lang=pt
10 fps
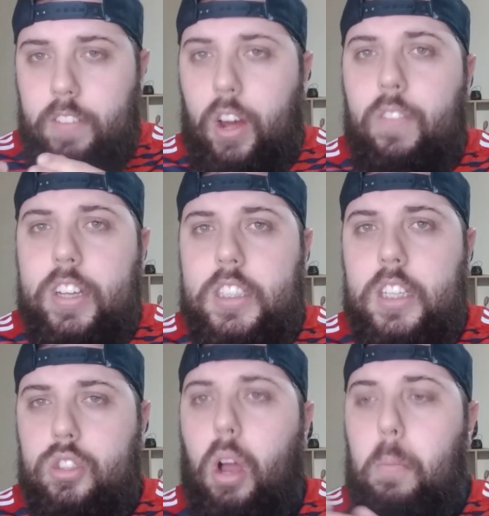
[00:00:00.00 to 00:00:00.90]
não vai
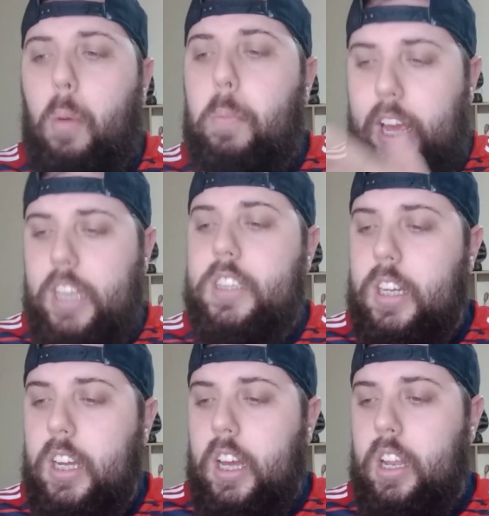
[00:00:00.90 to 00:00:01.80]
ser só bom para
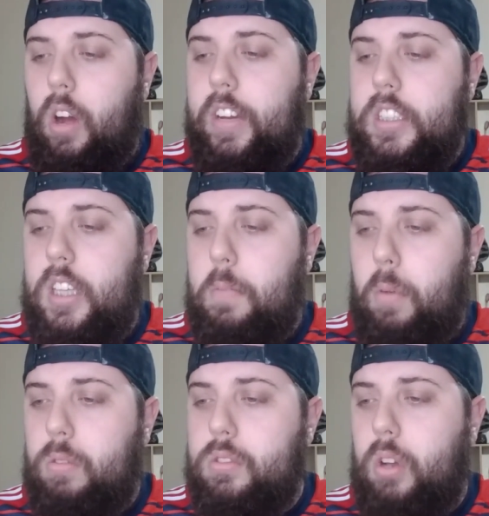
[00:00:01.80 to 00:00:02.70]
Inter, não vai ser
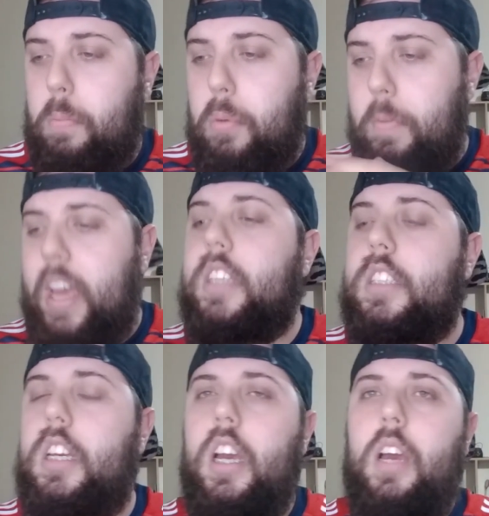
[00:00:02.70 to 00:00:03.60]
bom só pro
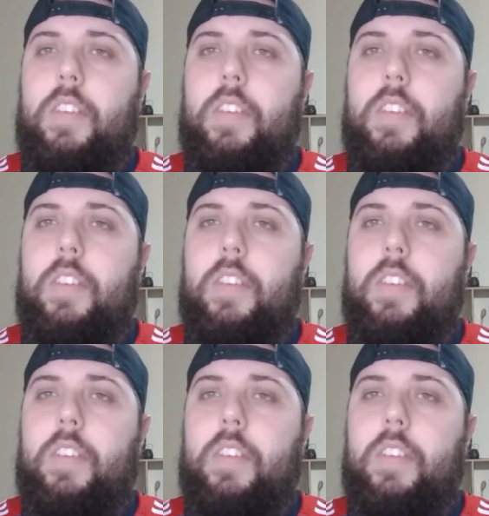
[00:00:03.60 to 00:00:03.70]
Messi,